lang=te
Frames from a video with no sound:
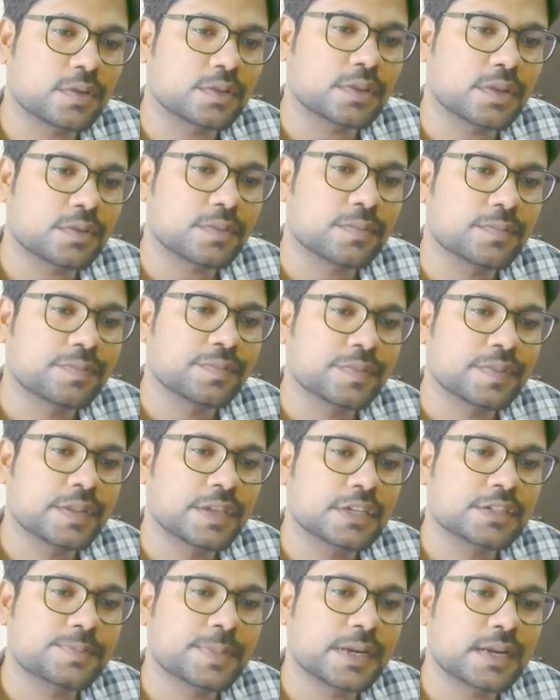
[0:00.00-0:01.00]
అవుతారు
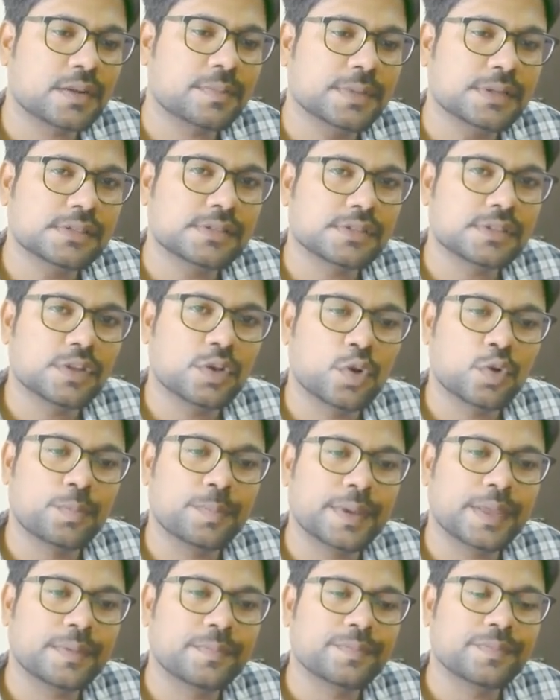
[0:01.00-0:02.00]
ఇన్స్పెక్టర్ మీన్స్ గ్రూప్
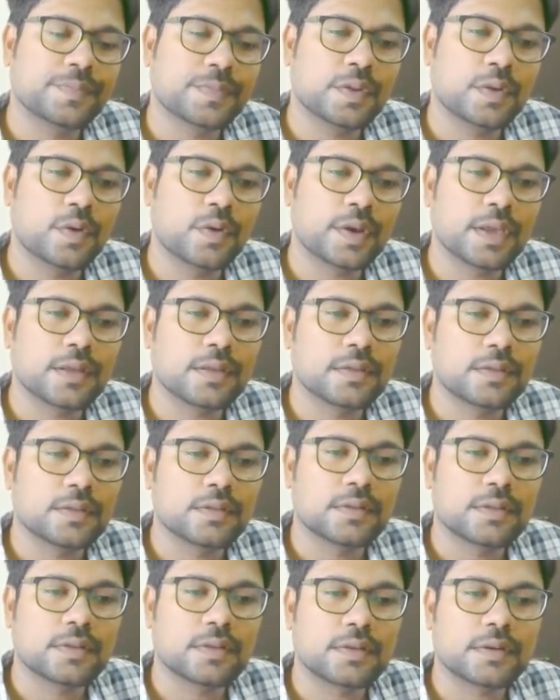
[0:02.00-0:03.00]
బి ఓకే
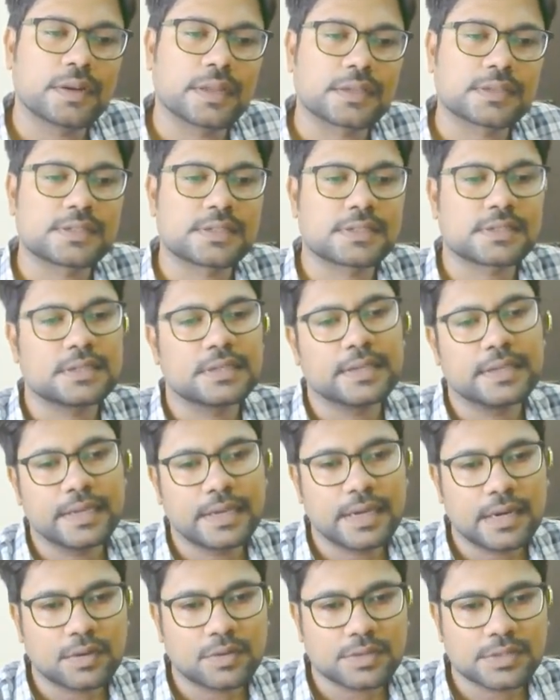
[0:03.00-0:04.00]
నెక్స్ట్
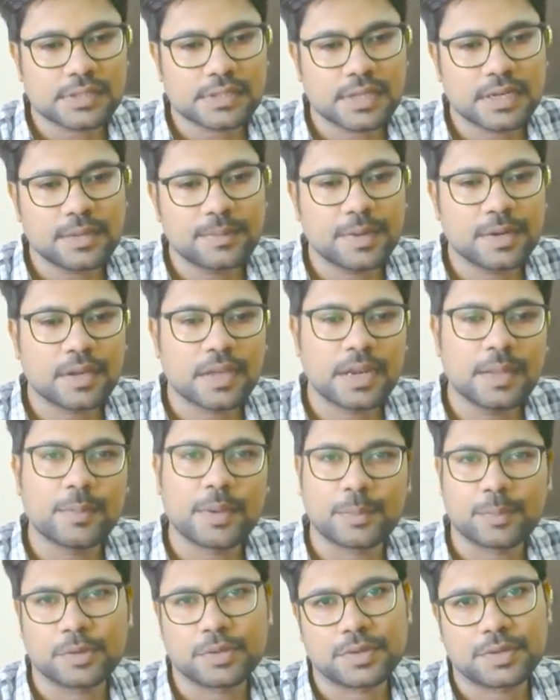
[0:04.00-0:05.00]
ఇక్కడికి వచ్చేసరికి మీరు క్రీమ్
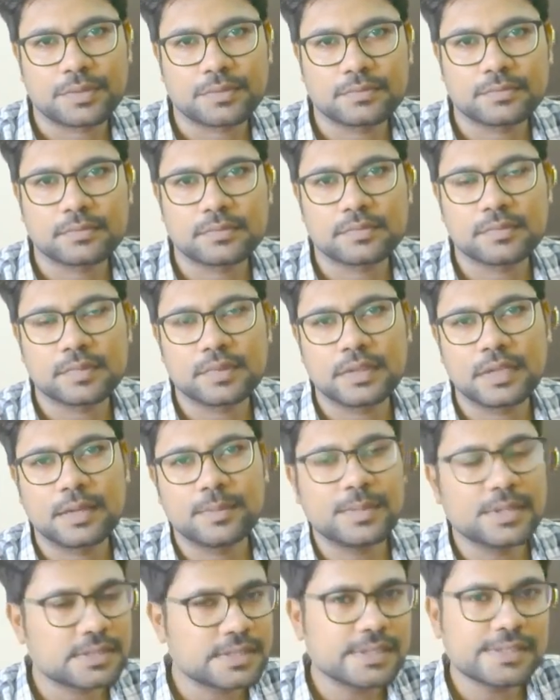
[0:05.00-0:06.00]
అయిపోతారు ఇంకా
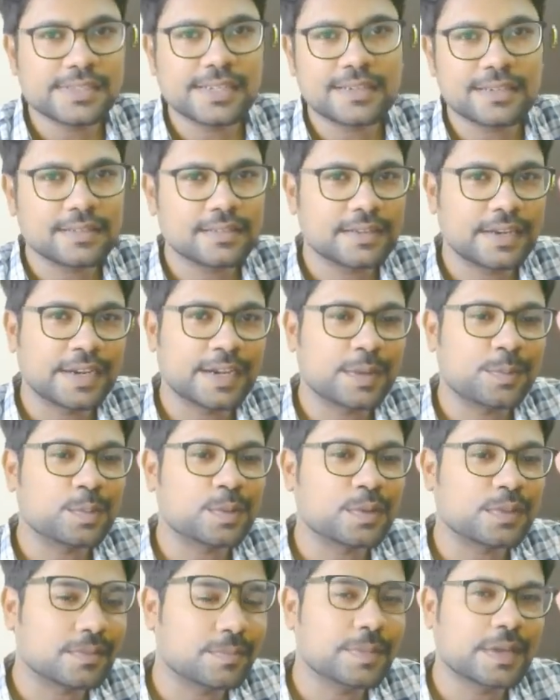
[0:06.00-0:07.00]
మీ సీజిఎల్ ఎండ్
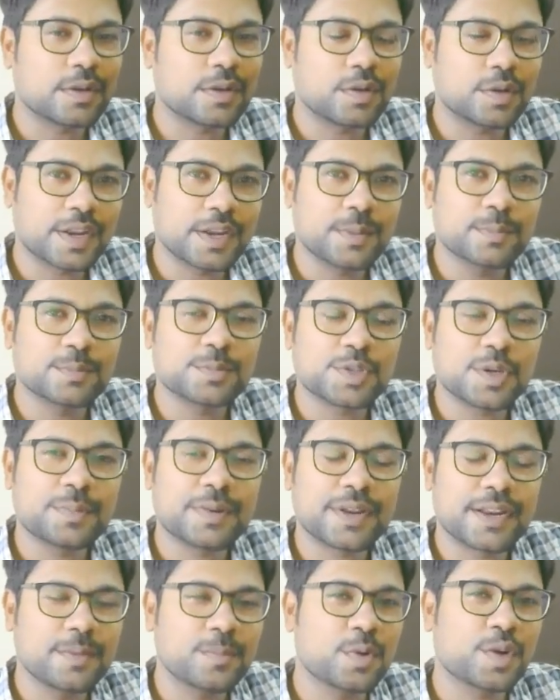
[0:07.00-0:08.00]
అయిపోతుంది మీకు డ్రీమ్ జాబ్
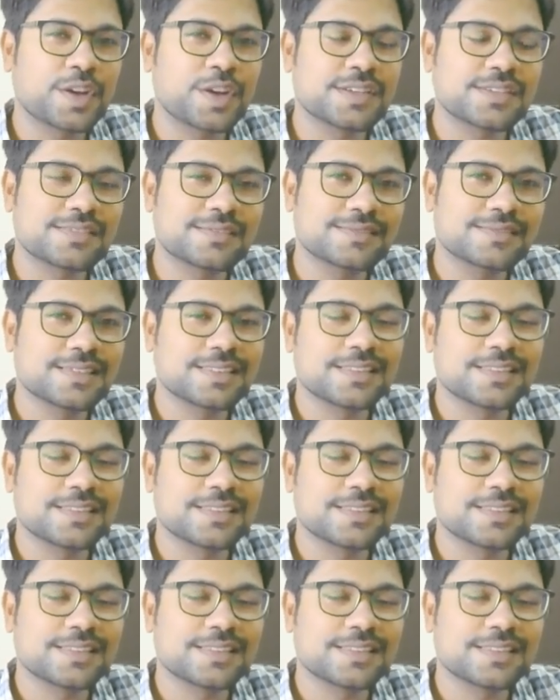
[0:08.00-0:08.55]
డ్రీమ్ లొకేషన్